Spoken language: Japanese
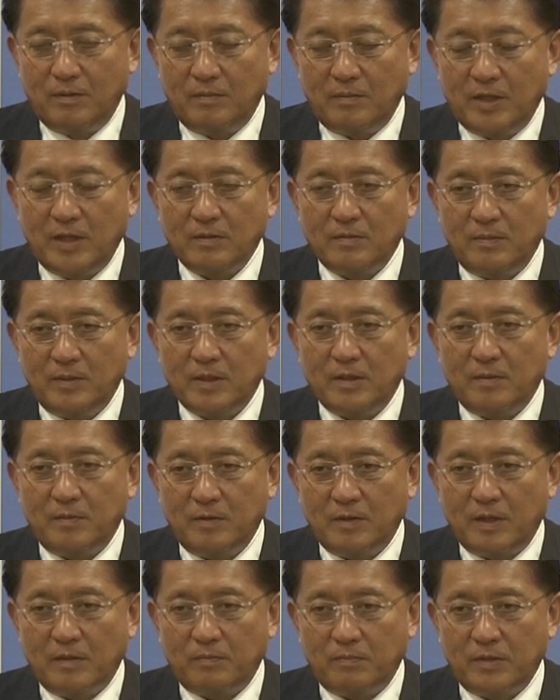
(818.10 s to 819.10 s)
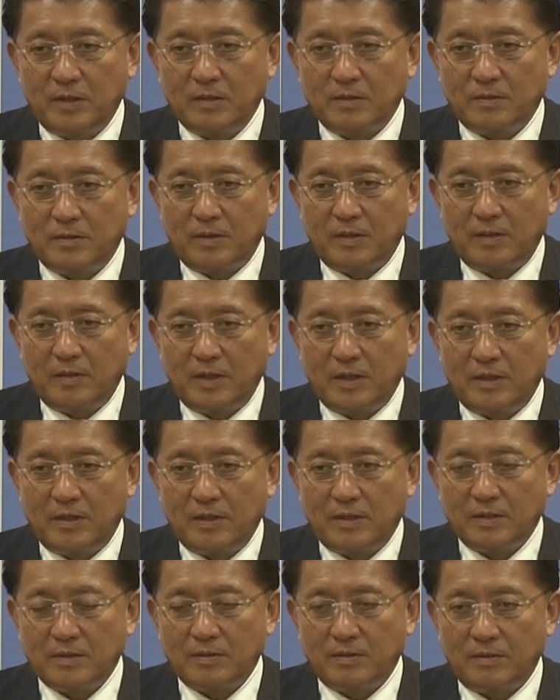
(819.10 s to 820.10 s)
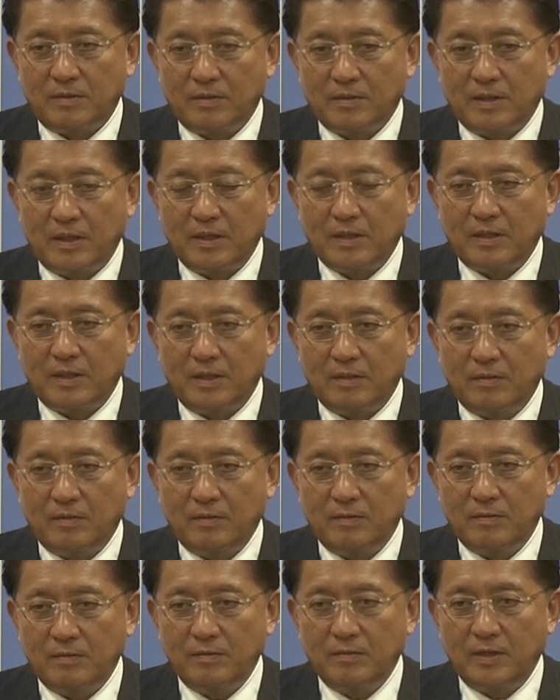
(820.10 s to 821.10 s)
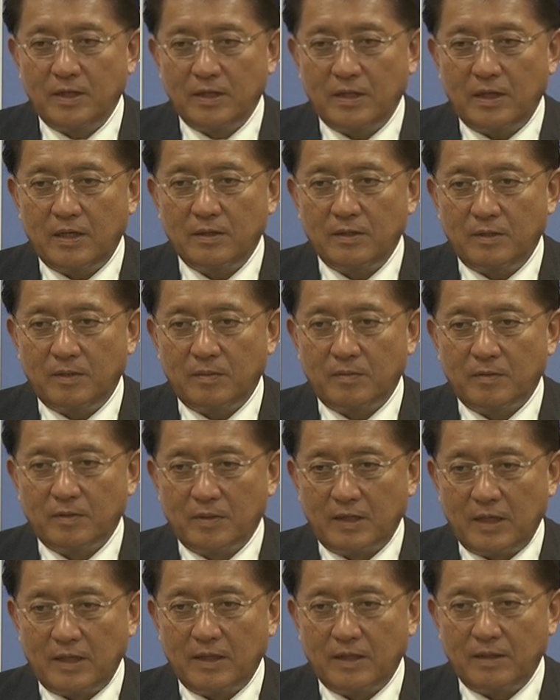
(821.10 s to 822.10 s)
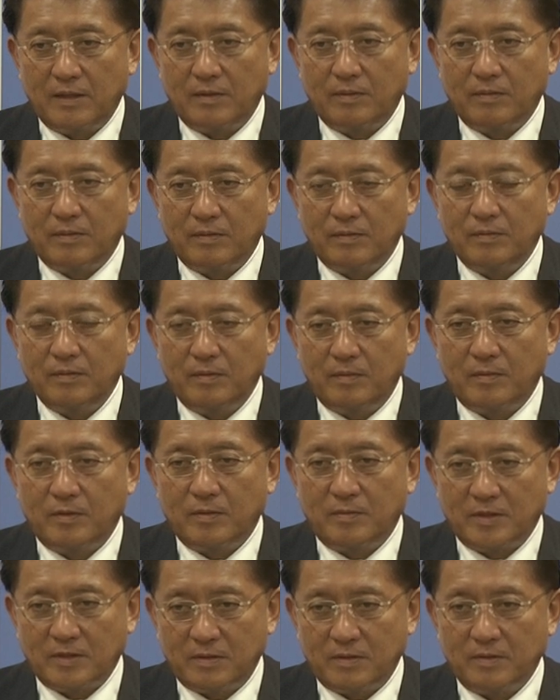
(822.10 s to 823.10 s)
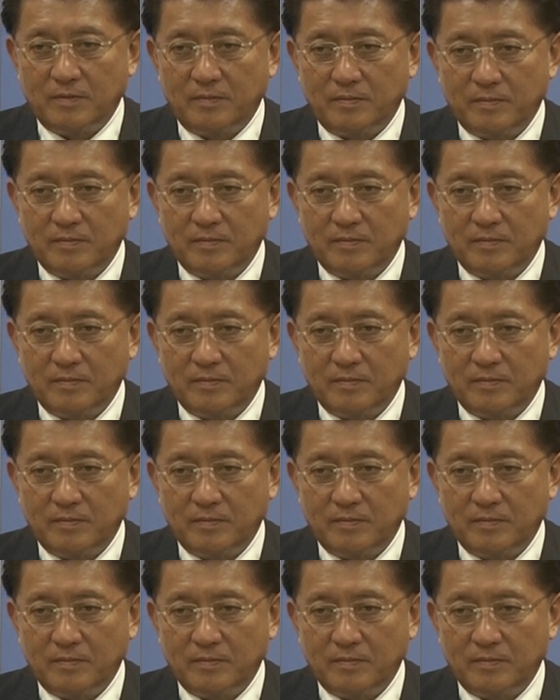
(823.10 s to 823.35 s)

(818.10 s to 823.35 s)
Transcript: まあ、あくまでもやっぱりそれはその大会の運営管理の問題というふうに思います。